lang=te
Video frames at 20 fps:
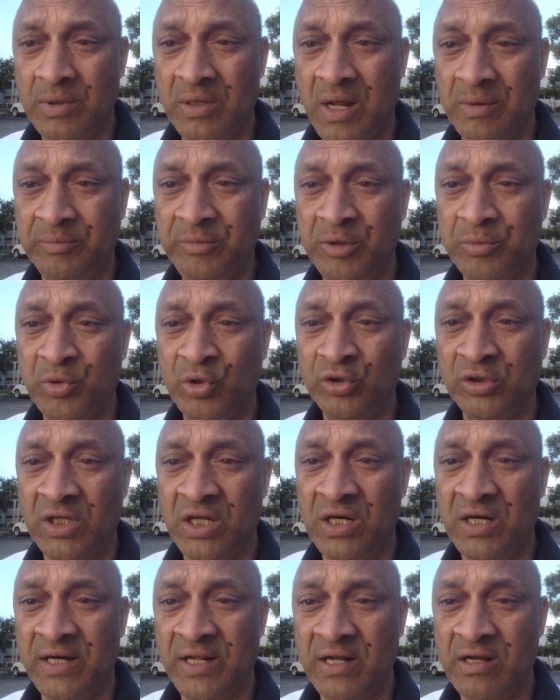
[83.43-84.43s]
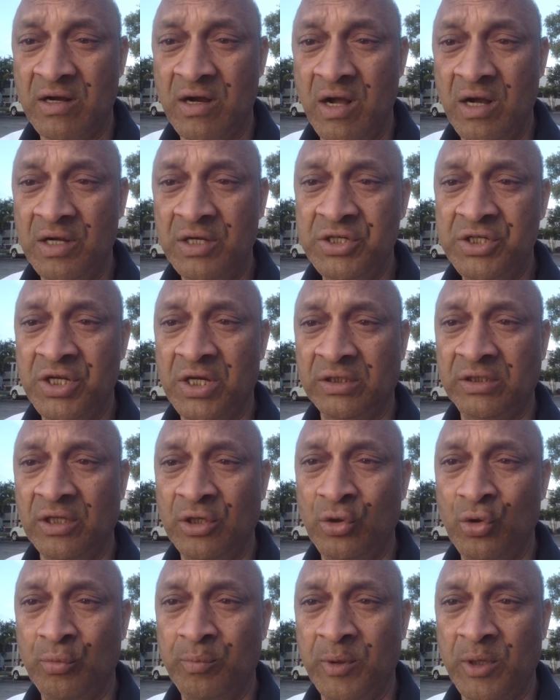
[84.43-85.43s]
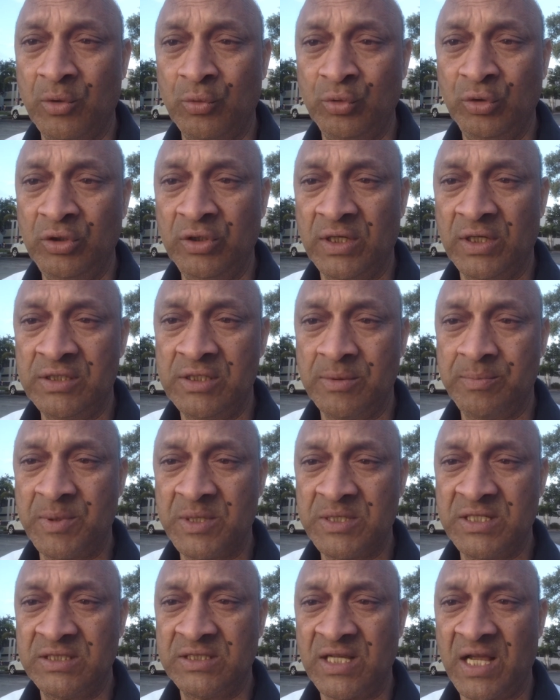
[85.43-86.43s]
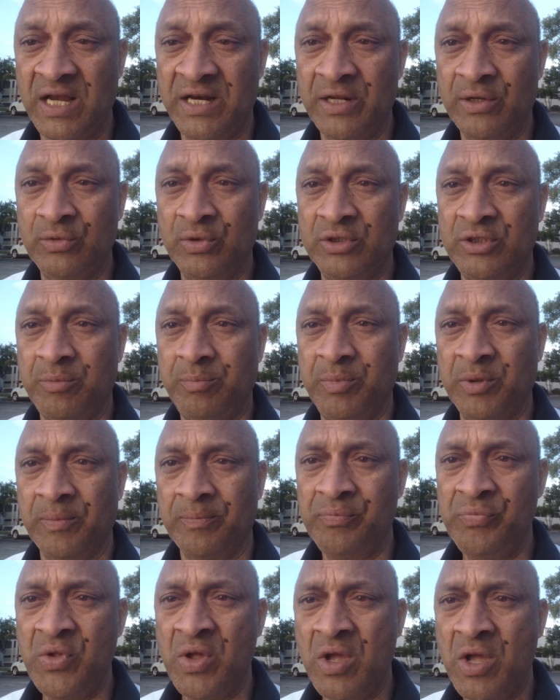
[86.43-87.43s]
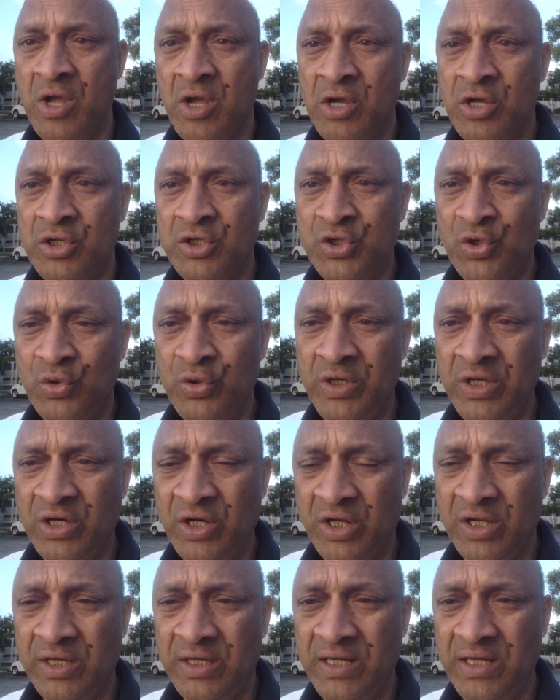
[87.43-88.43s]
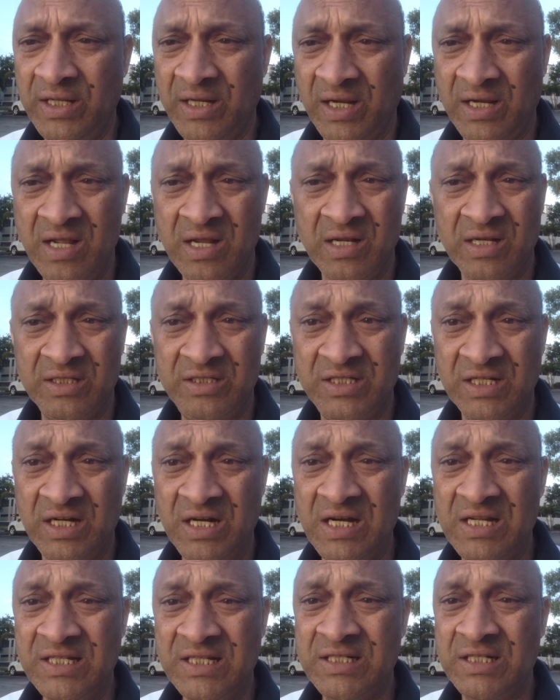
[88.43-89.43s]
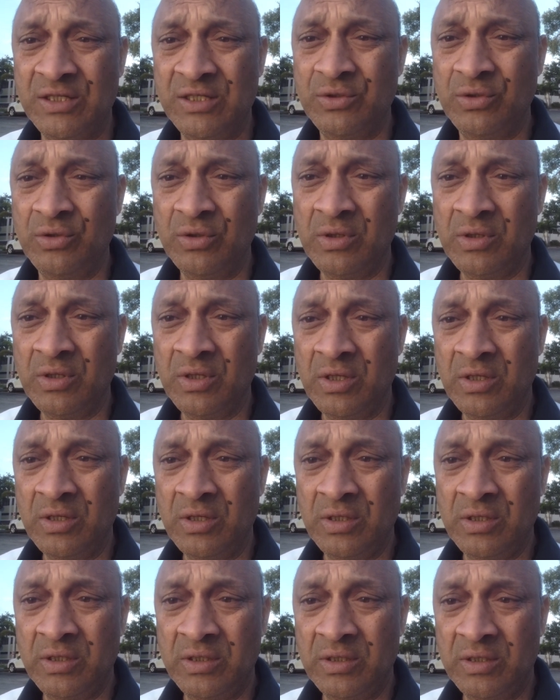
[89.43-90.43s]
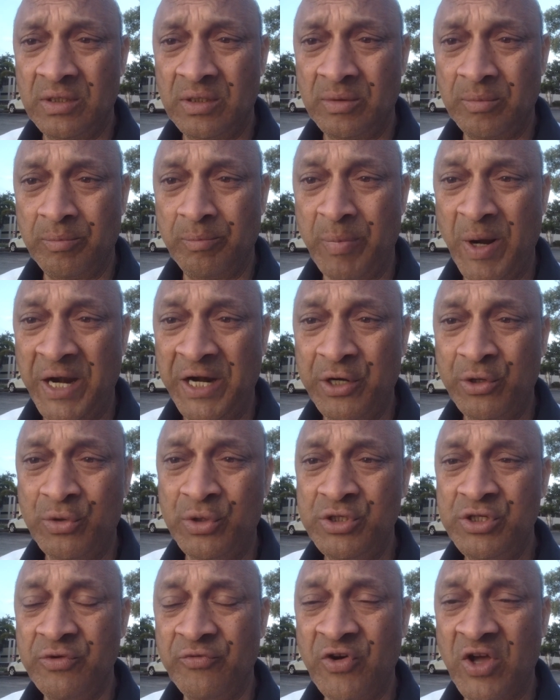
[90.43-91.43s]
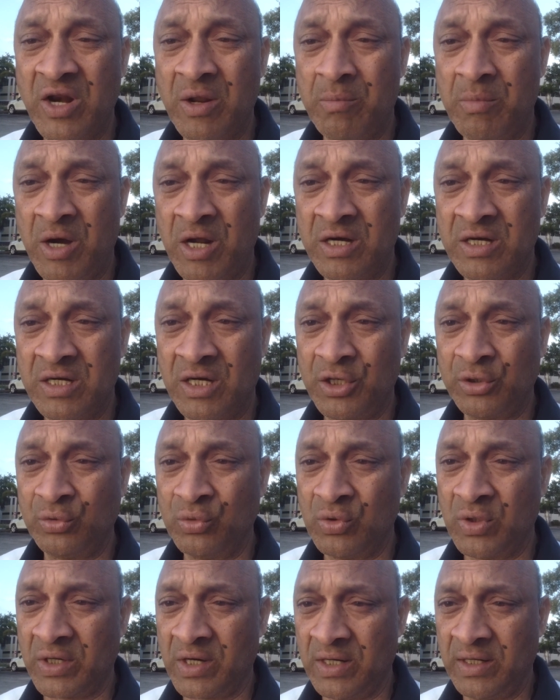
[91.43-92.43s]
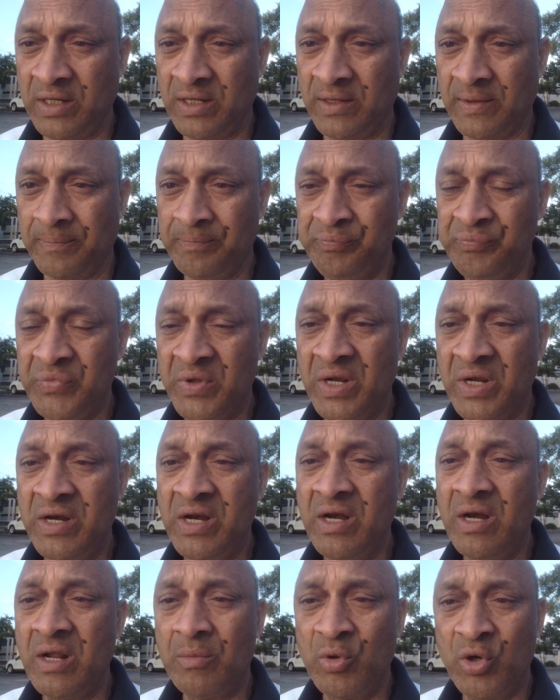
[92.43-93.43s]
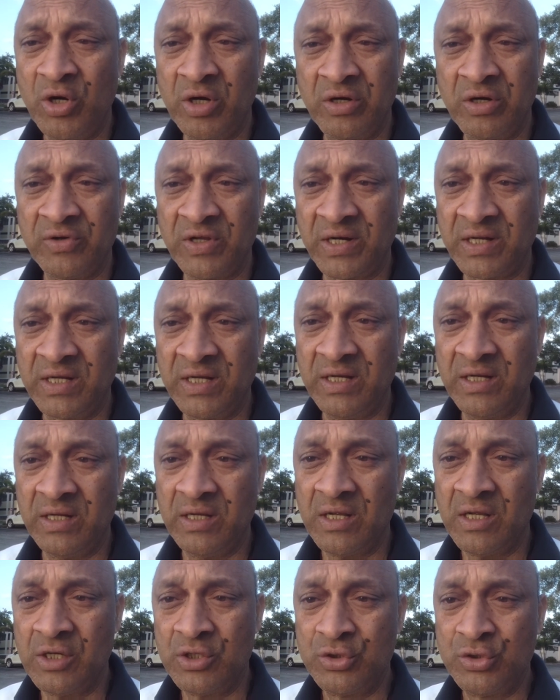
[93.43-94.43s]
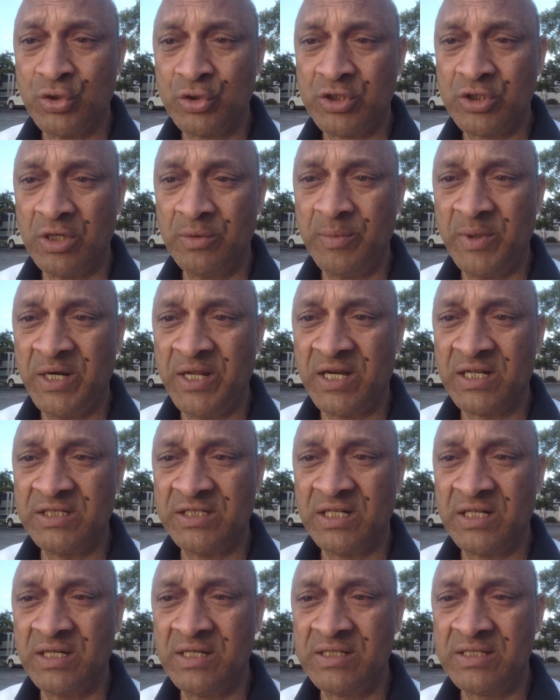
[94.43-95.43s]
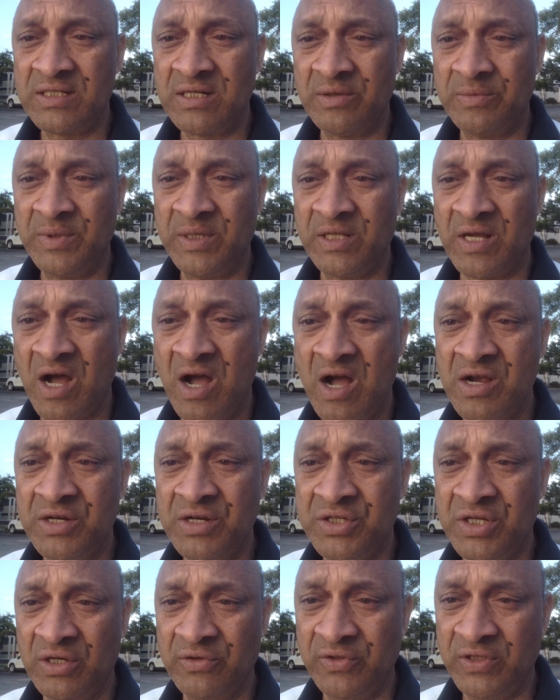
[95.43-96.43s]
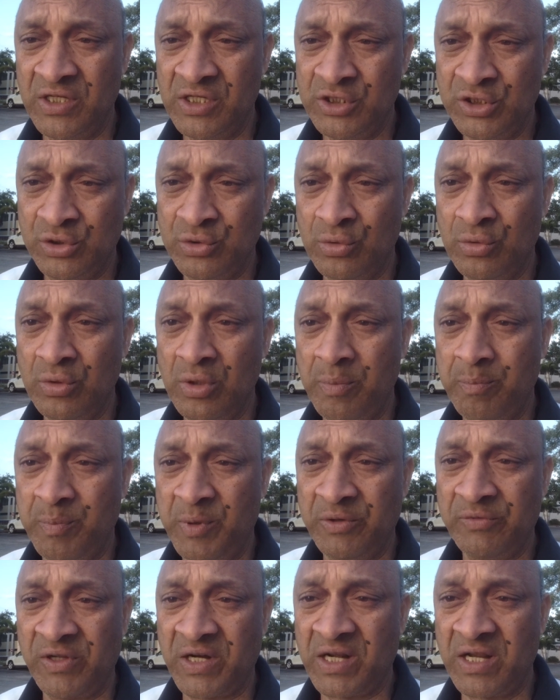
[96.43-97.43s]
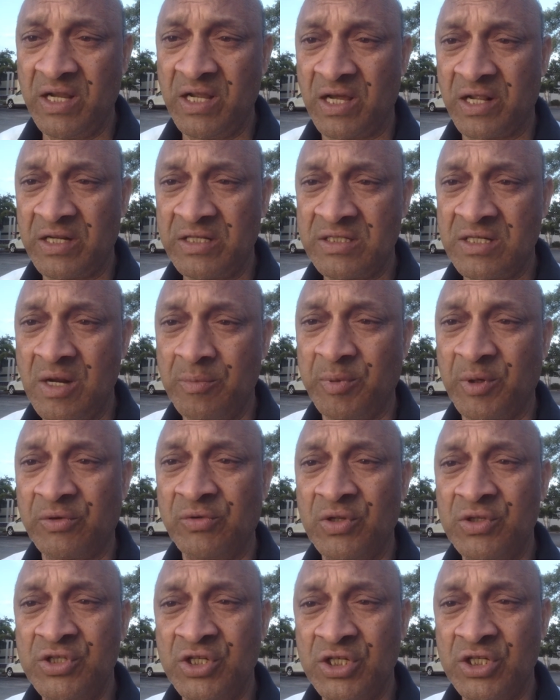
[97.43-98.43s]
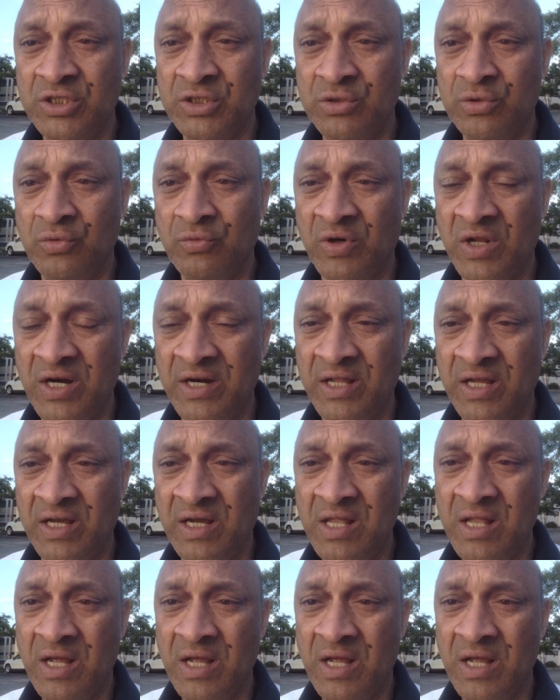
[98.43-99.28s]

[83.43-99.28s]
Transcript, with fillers: లబ్ధి పొందాలనే కాంక్ష అతని లోపల ఉంది అని చెప్పేసి ఆయన కూడా చెప్పారు సో ఈ ఈ రకంగా జర్నలిస్టులు బయటకు వచ్చి ఇవాళ మాట్లాడుతున్నారంటే నిన్న మొన్నటి వరకు సోషల్ మీడియా జర్నలిస్టుల మీద ఆంక్షలు విధిస్తూ ఇప్పటి వరకు అరెస్ట్ల పర్వం చేస్తూ వాళ్ళని